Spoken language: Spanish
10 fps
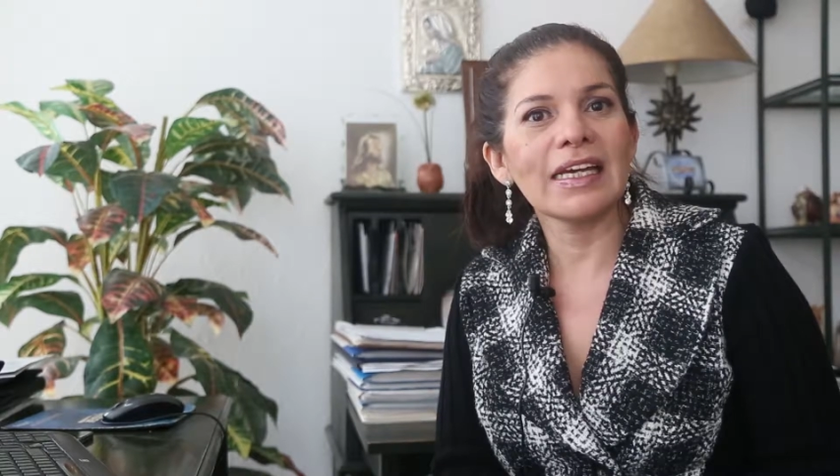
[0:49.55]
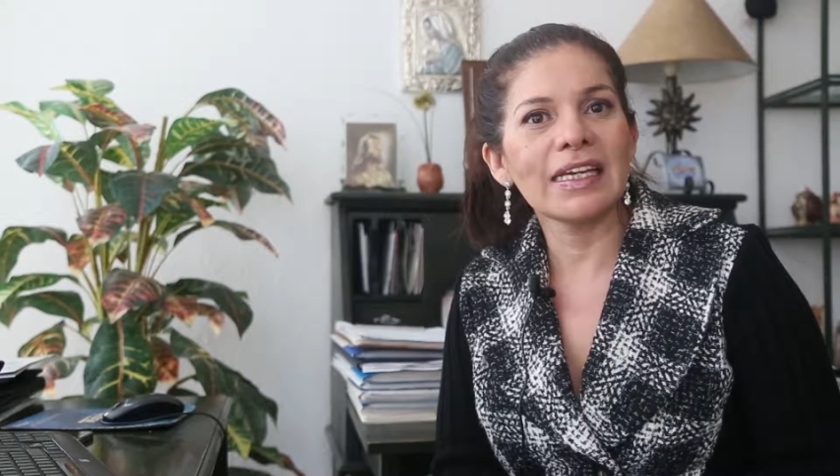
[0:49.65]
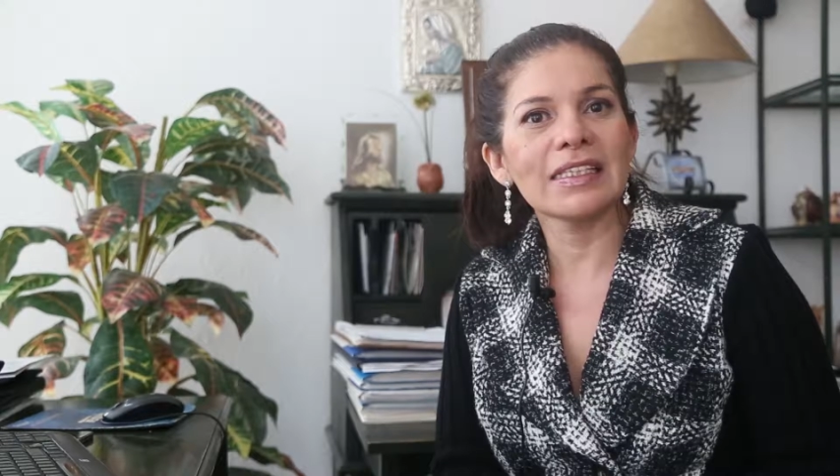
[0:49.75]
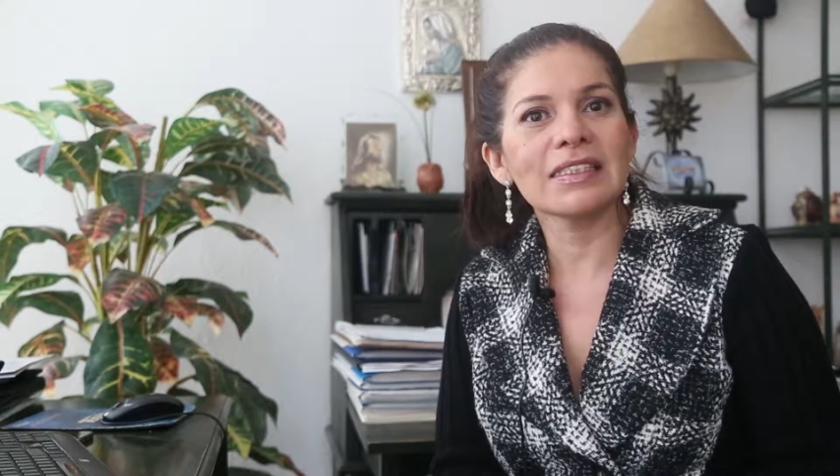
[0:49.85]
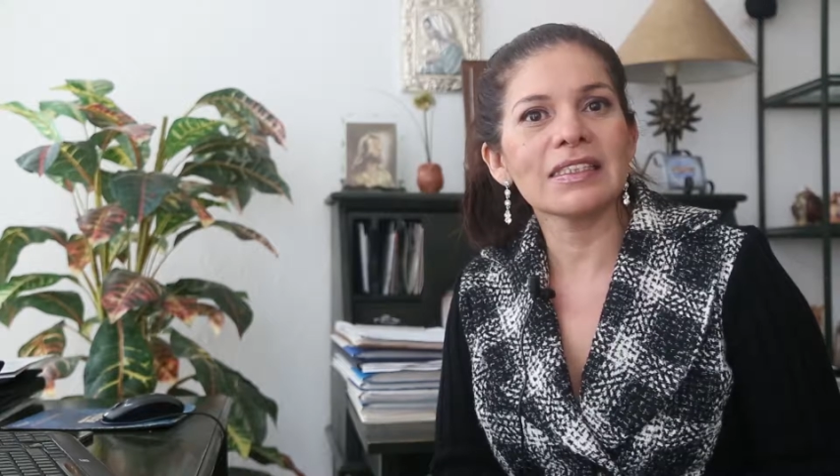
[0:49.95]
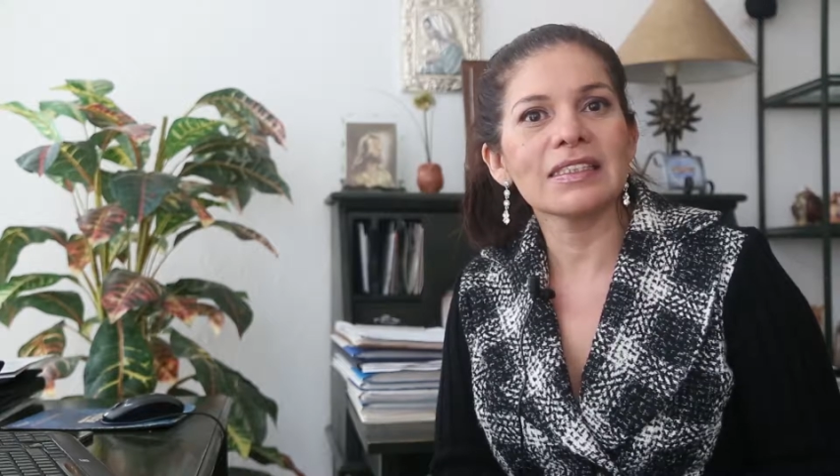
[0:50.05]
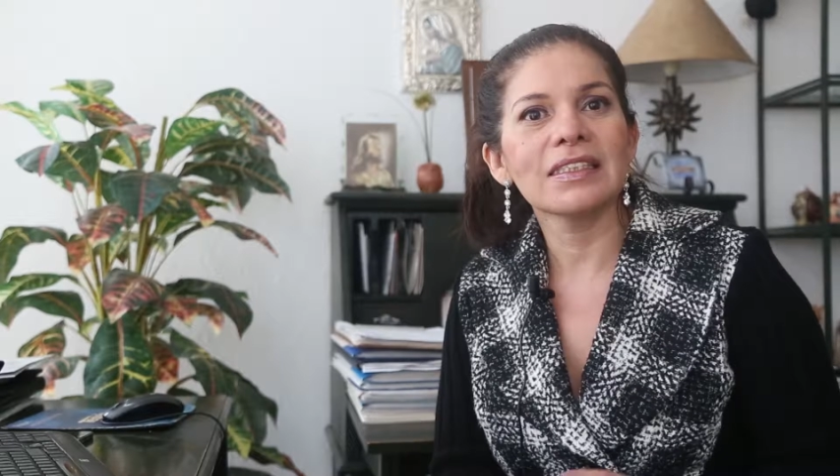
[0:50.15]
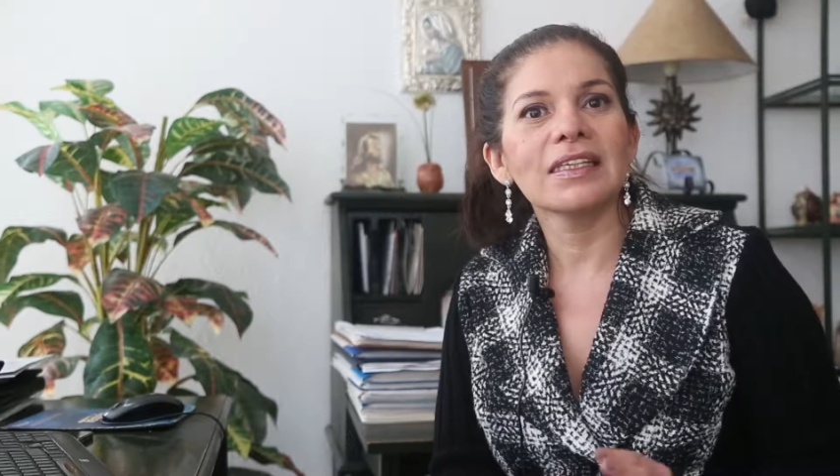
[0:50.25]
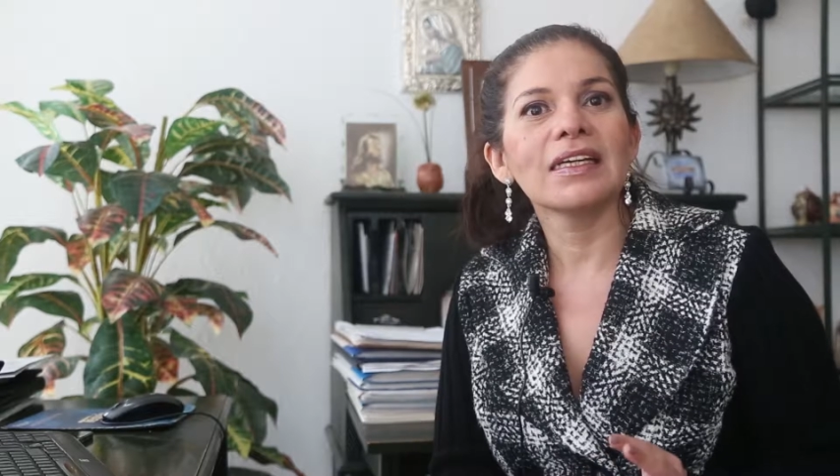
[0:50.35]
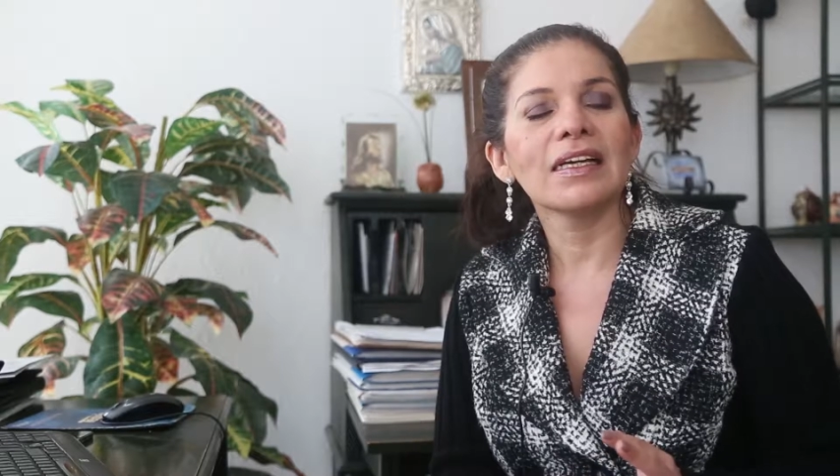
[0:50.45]
es
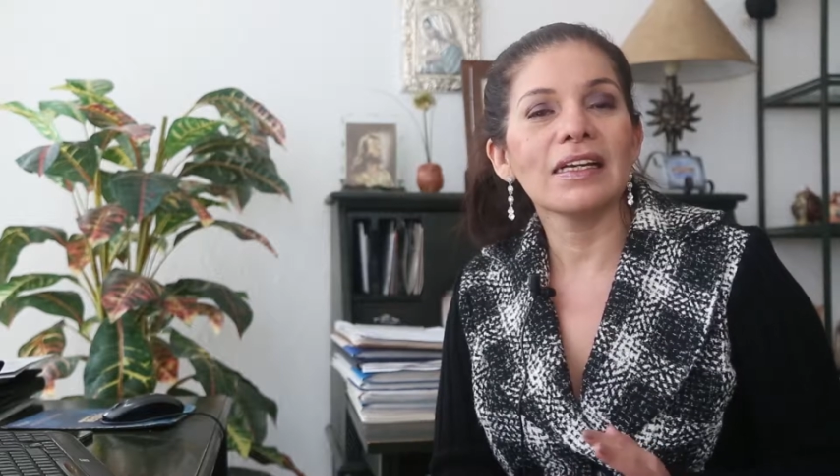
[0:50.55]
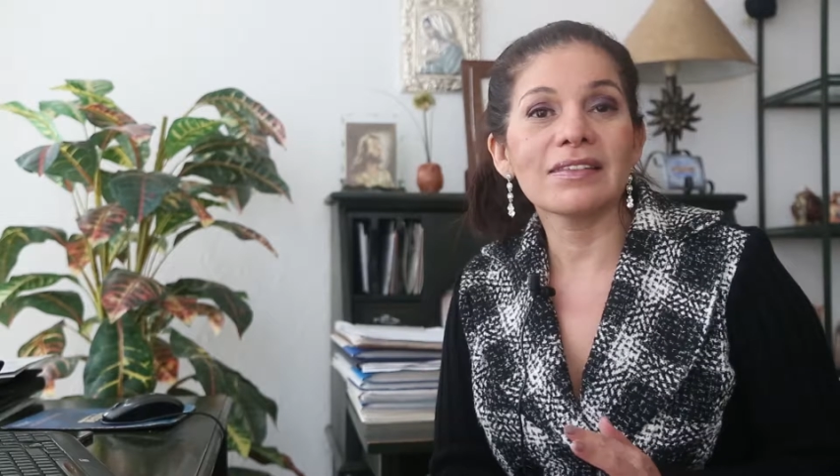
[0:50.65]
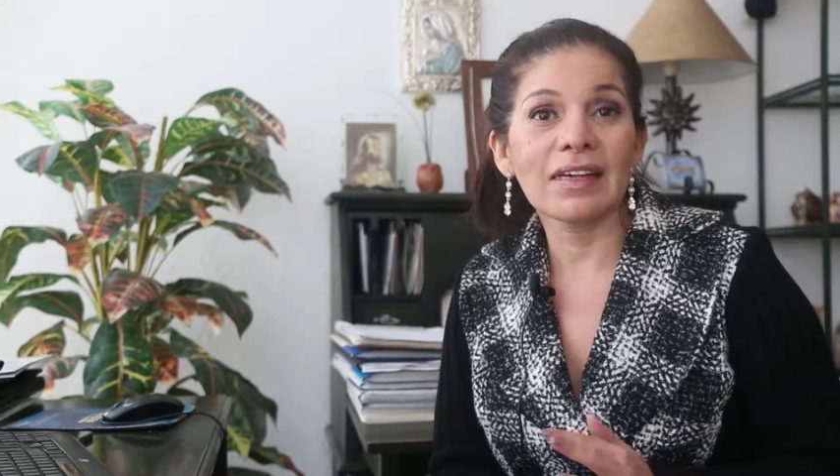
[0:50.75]
el